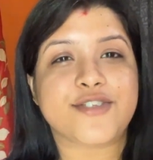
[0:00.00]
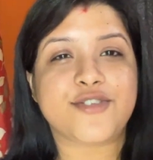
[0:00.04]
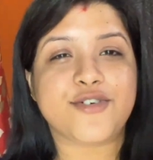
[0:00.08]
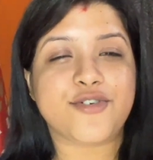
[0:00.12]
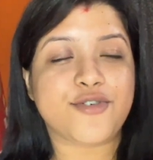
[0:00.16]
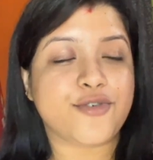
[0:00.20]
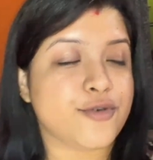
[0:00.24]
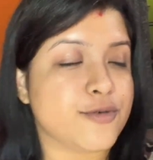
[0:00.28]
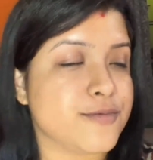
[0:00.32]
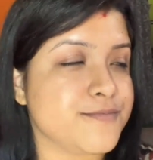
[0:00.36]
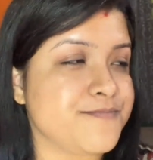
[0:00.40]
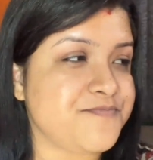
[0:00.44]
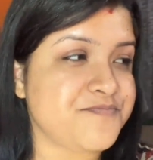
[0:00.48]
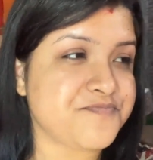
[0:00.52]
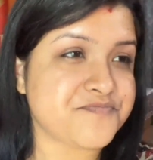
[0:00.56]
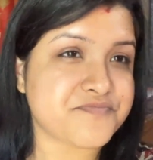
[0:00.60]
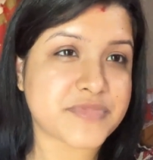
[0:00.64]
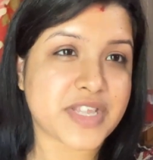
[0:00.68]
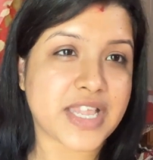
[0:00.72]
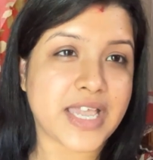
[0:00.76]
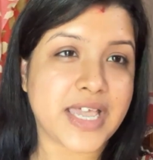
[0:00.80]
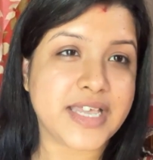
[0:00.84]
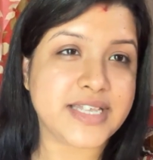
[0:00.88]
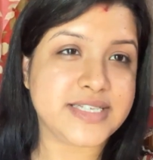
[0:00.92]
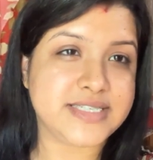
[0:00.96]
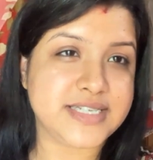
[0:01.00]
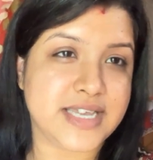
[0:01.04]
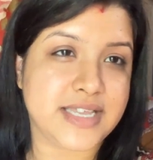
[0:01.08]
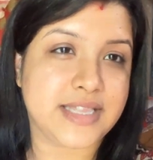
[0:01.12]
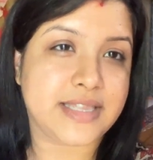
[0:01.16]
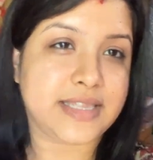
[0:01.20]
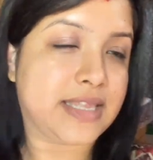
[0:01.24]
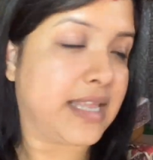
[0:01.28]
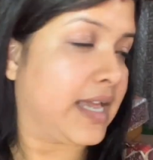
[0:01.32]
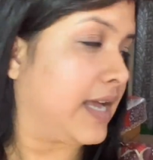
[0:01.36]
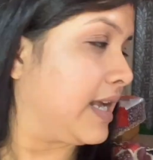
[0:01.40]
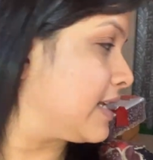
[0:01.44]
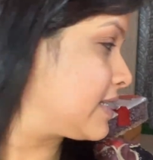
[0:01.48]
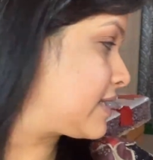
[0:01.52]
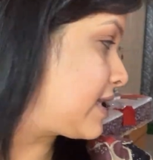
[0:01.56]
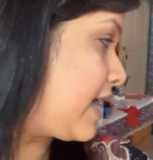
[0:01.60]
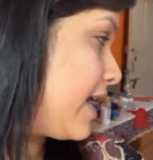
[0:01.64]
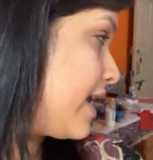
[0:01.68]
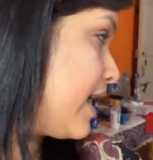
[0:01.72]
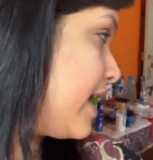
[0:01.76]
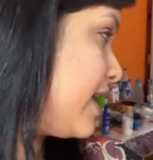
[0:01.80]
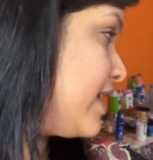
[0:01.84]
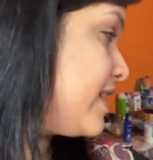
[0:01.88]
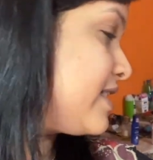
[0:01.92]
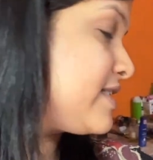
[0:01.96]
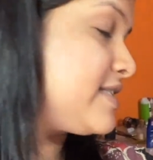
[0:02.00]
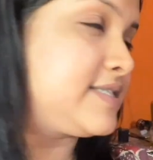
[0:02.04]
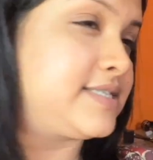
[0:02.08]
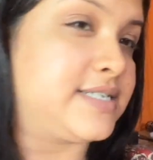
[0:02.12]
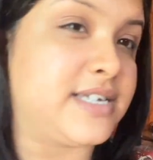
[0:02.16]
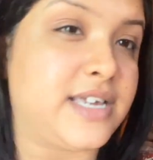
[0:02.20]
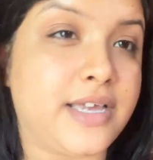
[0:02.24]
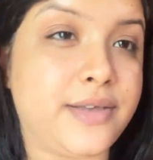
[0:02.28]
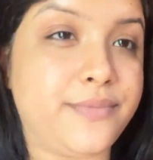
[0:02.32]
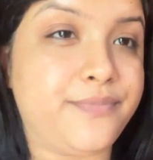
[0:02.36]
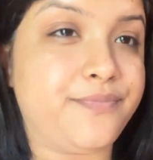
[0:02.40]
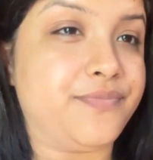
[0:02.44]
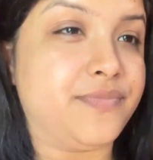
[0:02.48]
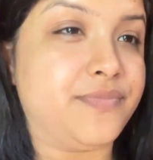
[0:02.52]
তো এই যে তাঁরাল এসছে